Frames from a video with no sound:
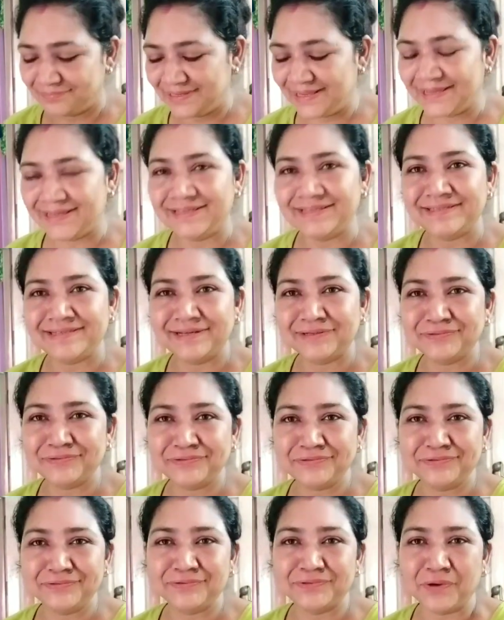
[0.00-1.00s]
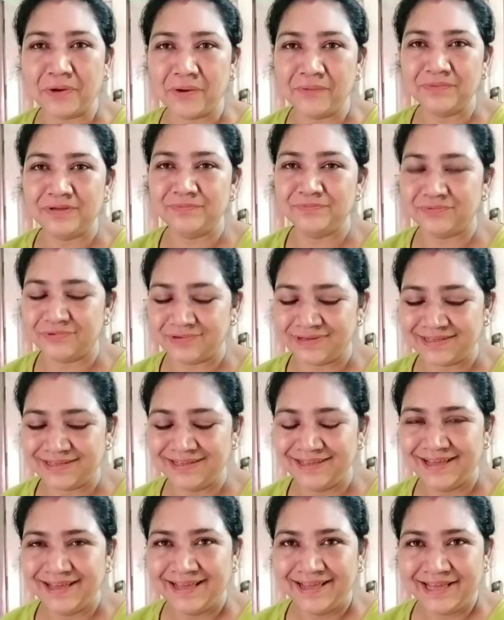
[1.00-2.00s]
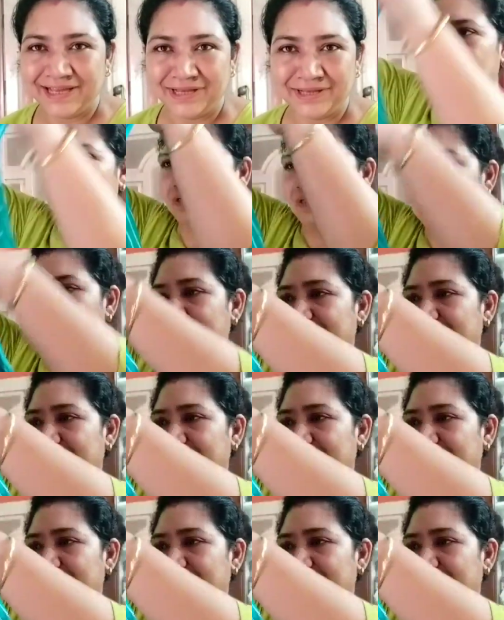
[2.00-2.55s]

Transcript: লেগিংসটা একটু কমই পরি এই